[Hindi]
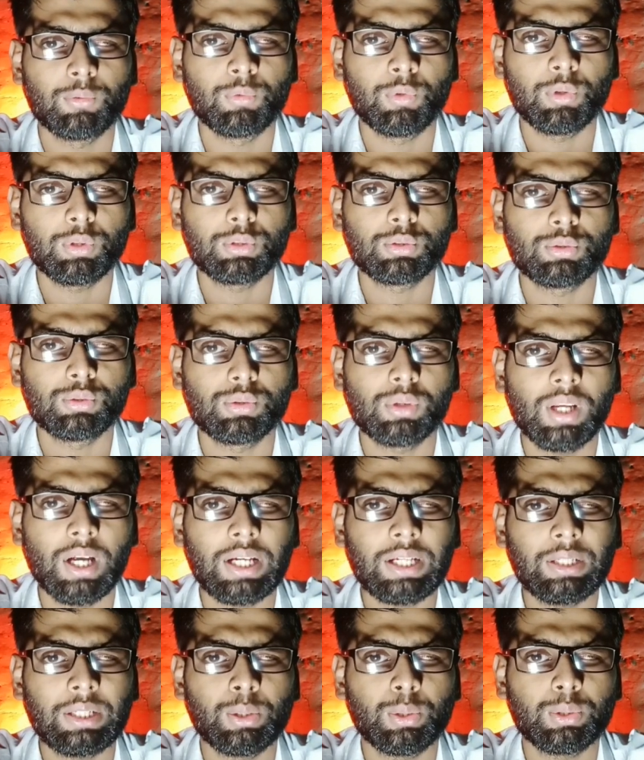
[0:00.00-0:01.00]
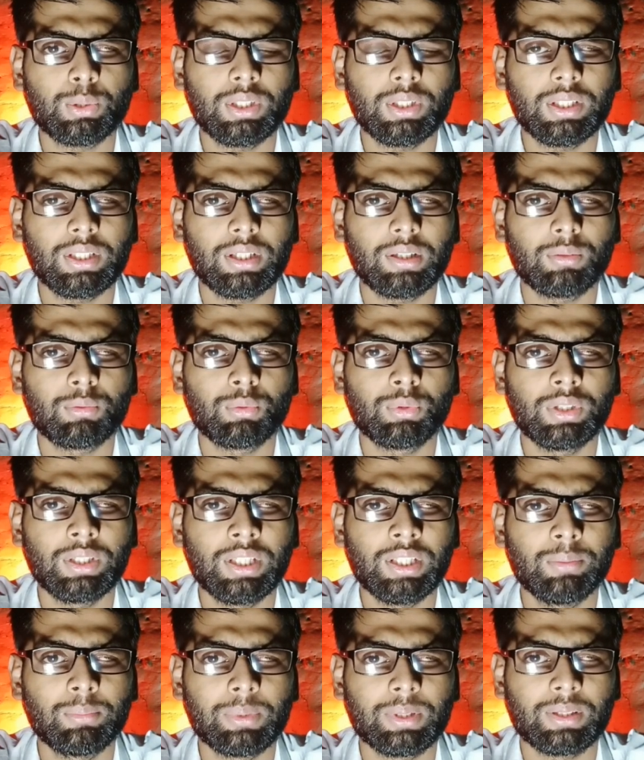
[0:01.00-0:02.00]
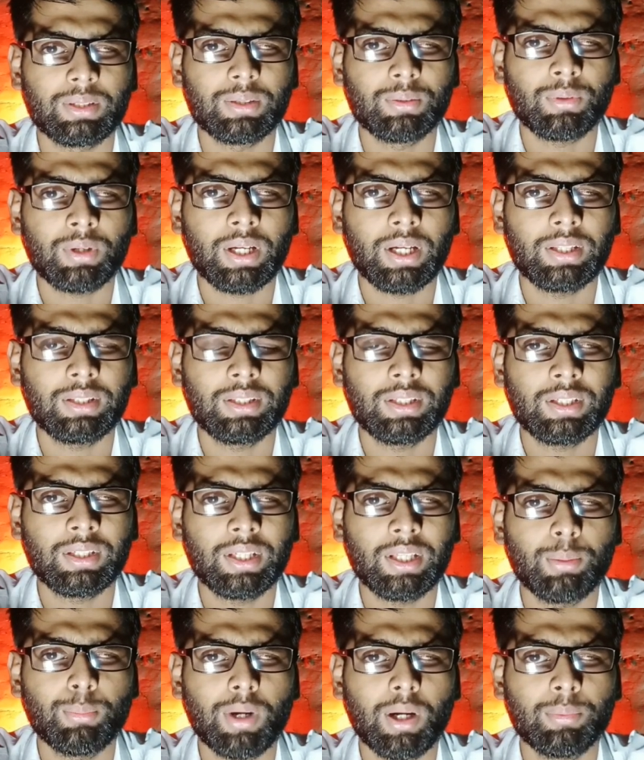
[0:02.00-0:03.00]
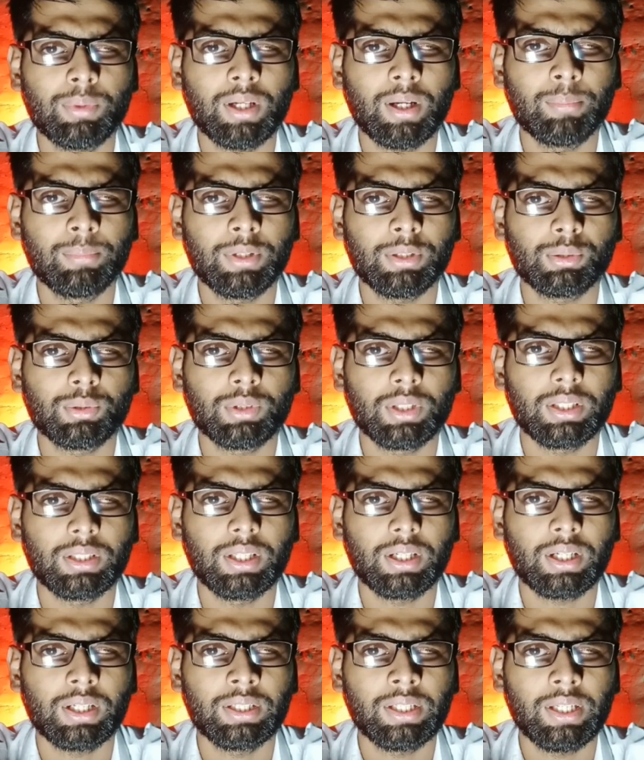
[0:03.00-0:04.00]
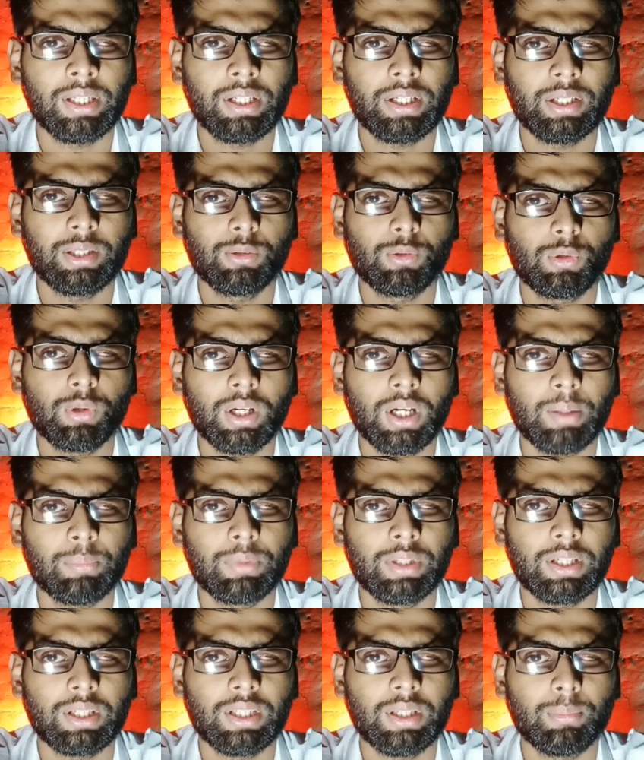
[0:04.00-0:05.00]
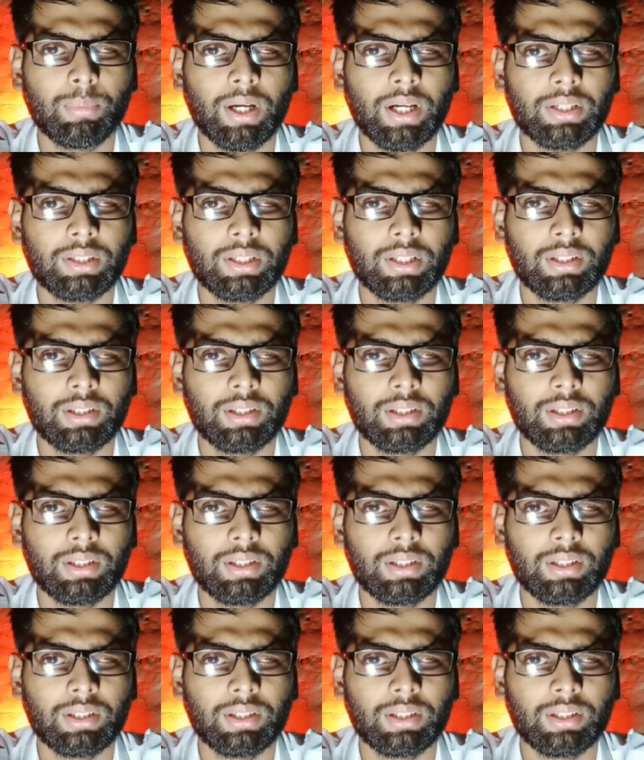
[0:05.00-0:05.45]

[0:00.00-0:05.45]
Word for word: वो झुंझुला के उठती है वो नींद में थी वो कहती है कि नहीं भाभी हमने तो नहीं देखा यहीं कहीं होगा आप देखिए बाहर